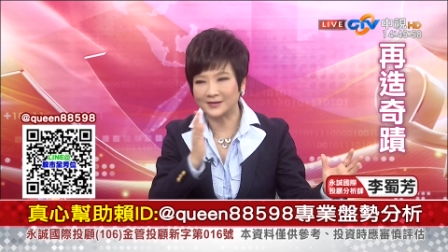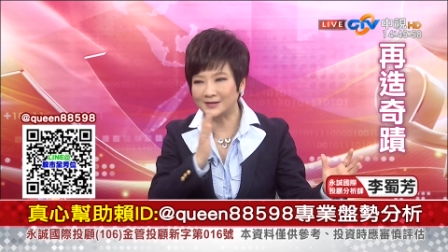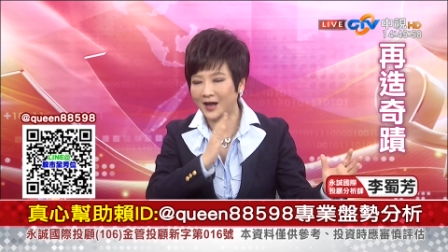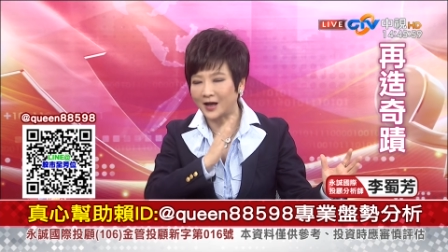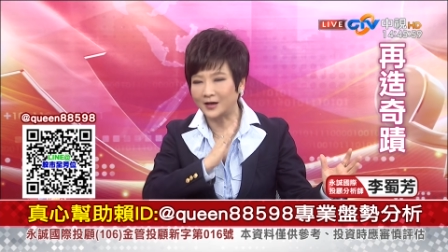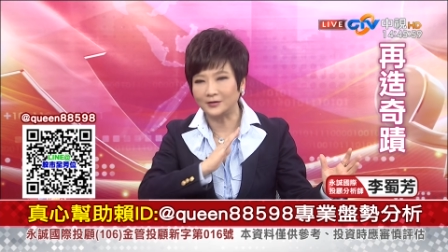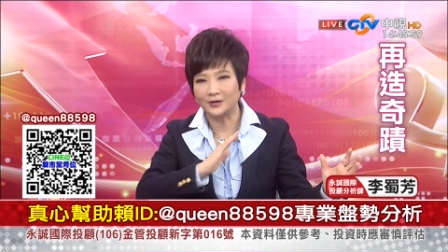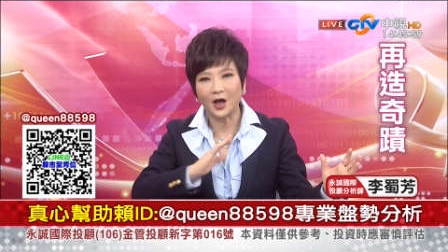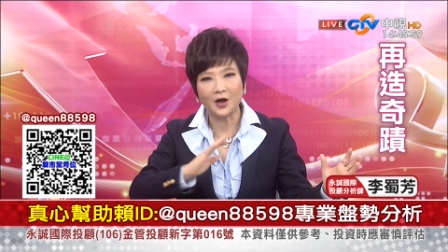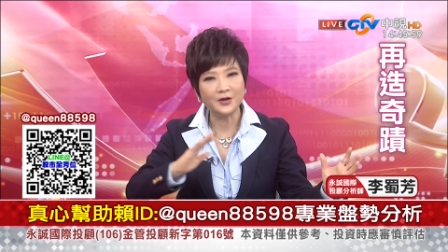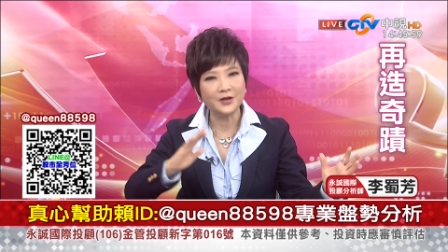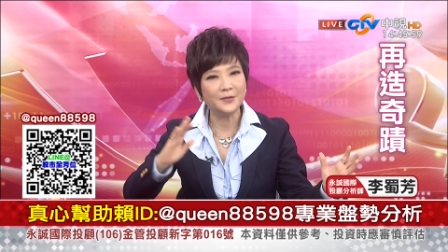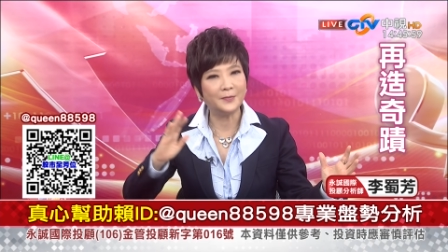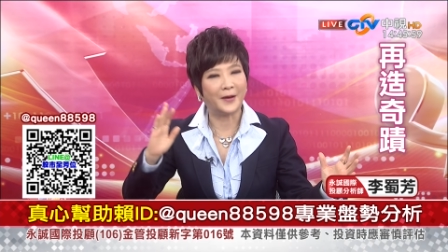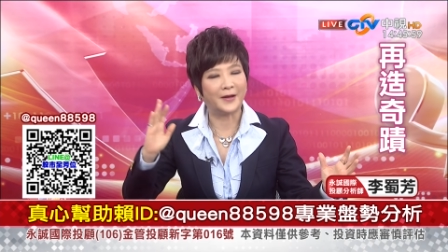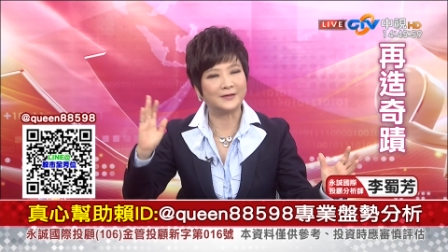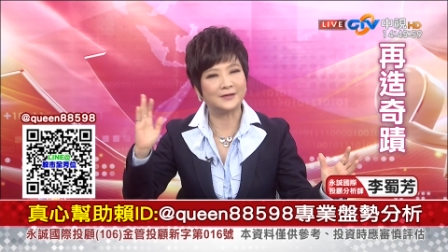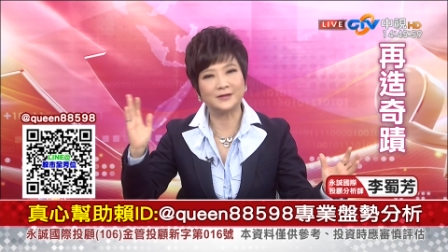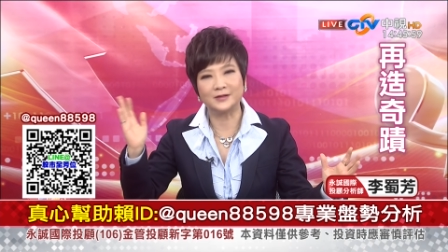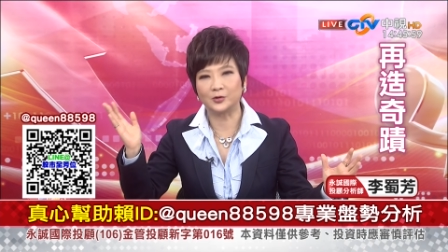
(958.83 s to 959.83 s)
涨到一
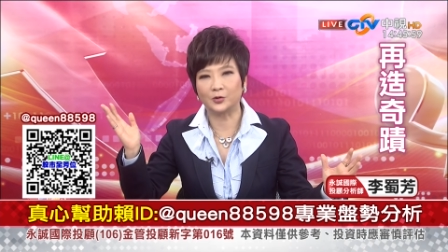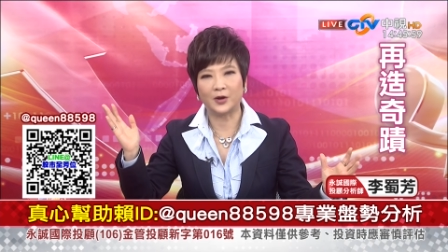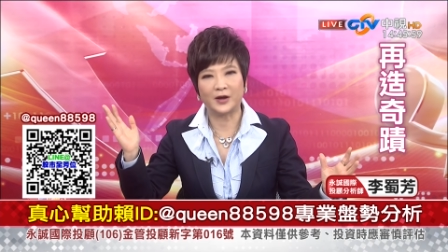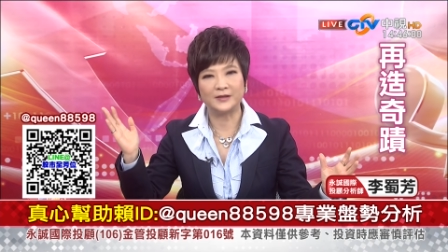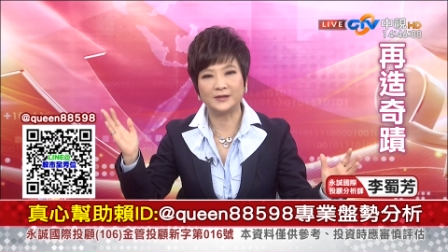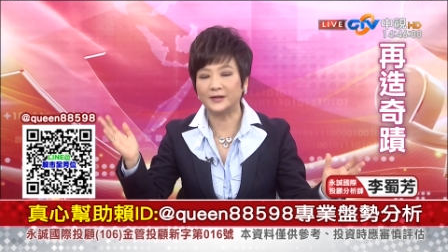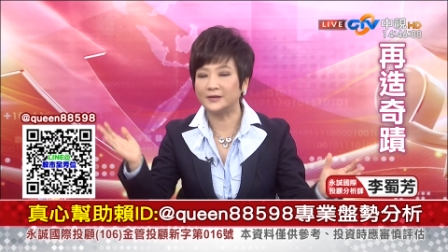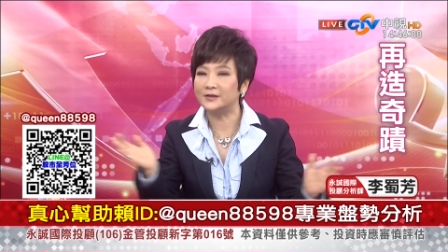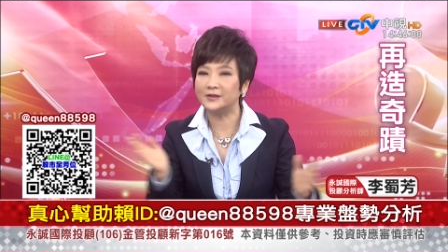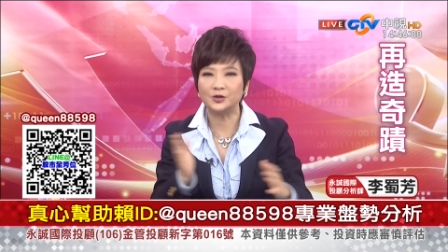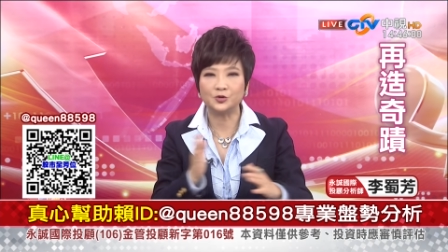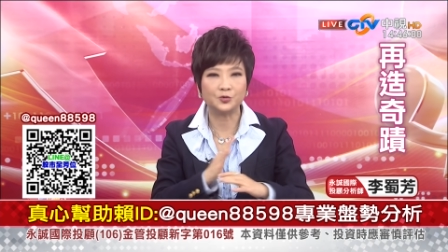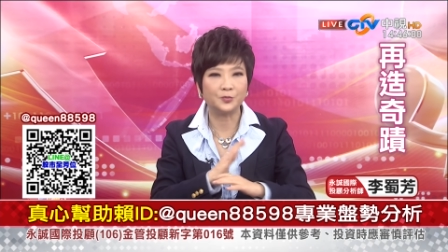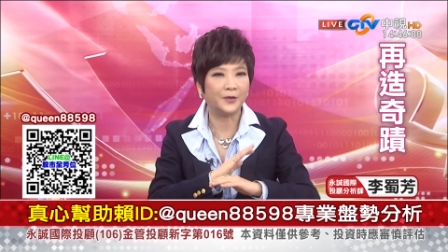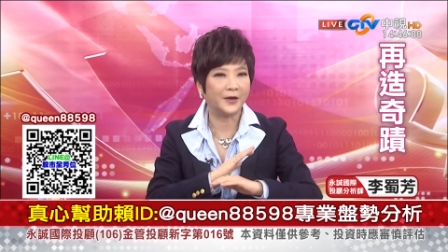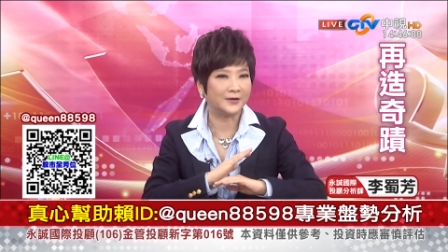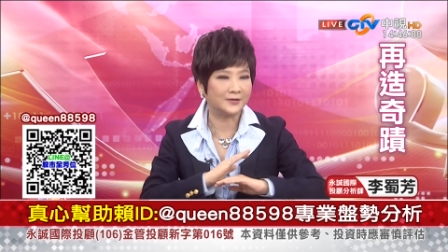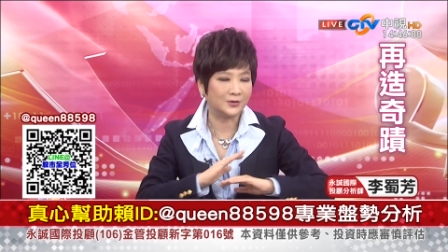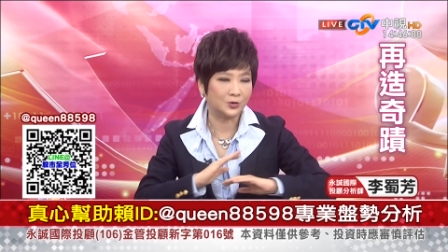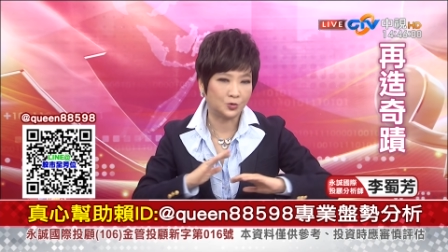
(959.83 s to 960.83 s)
百四十块钱，技术
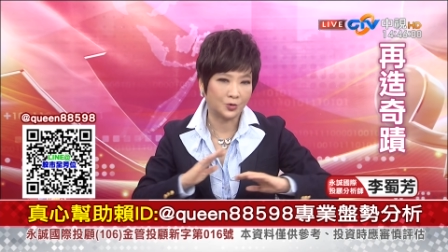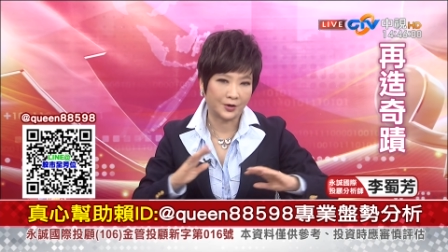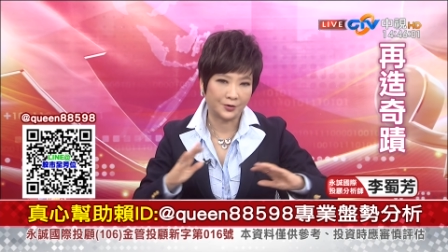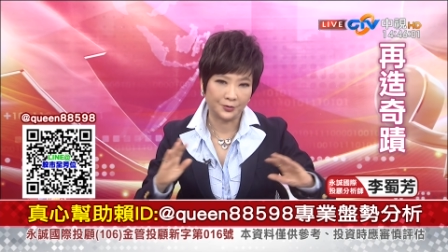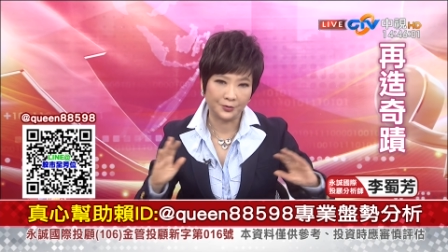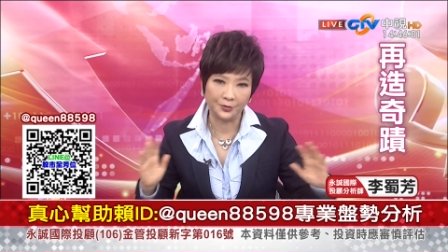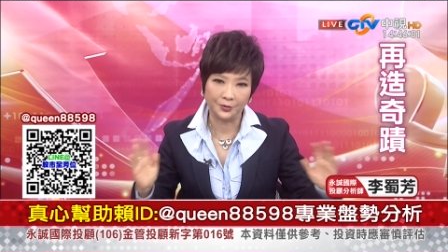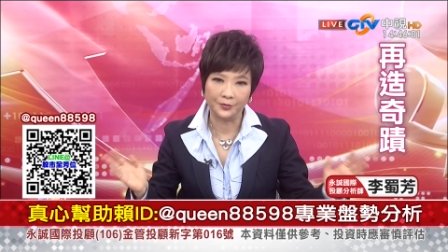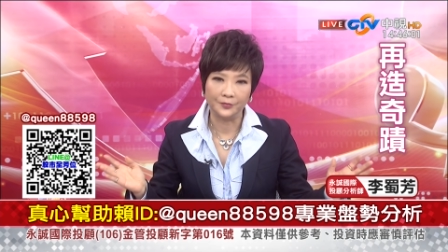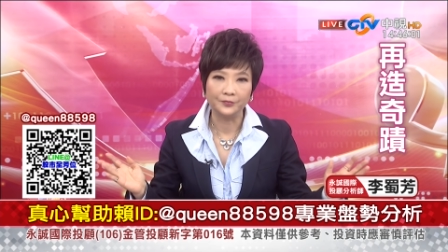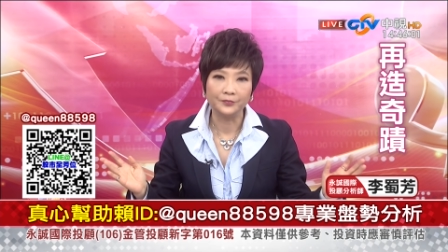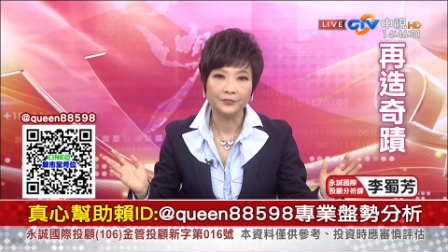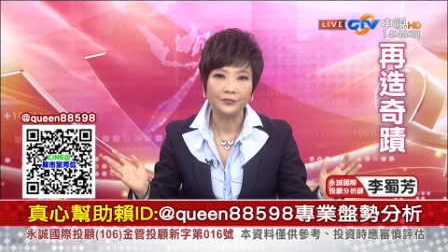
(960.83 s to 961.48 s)
面也是转弱。